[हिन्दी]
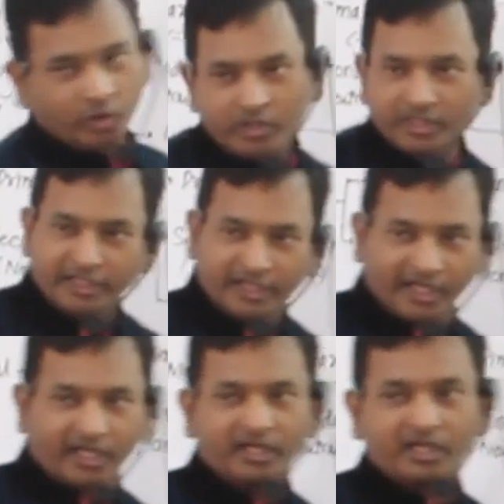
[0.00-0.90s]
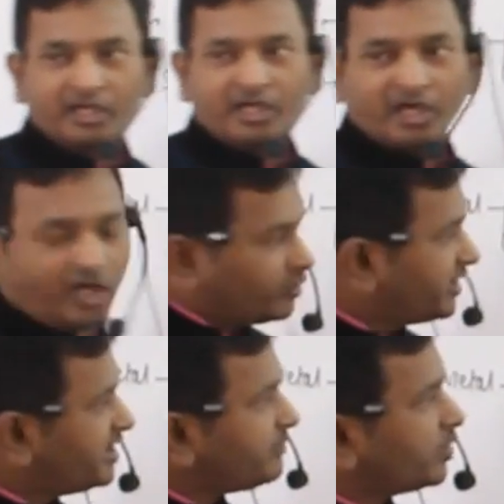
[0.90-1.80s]
को दिखाया और
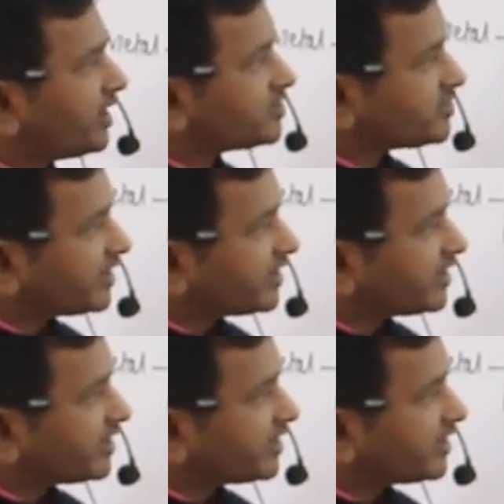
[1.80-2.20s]
उन्होंने ये बोला कि